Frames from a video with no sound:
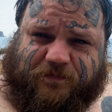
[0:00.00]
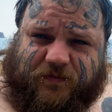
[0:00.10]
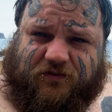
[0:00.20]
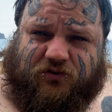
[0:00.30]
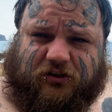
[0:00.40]

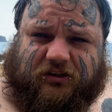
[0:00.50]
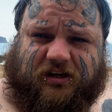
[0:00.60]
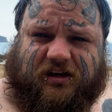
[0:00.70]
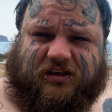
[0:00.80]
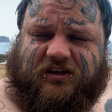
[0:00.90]
Вот.
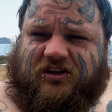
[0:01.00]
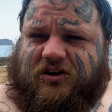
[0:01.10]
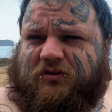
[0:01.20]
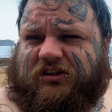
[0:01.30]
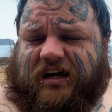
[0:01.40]
Э, и
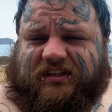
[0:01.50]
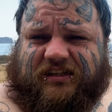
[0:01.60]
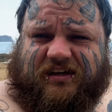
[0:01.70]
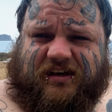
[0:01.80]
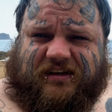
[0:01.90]

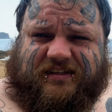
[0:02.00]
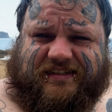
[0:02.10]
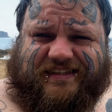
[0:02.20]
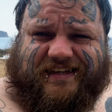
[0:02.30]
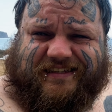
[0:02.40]
элементарно
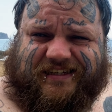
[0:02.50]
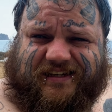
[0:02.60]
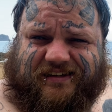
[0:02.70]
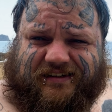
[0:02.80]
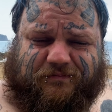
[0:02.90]
здесь э,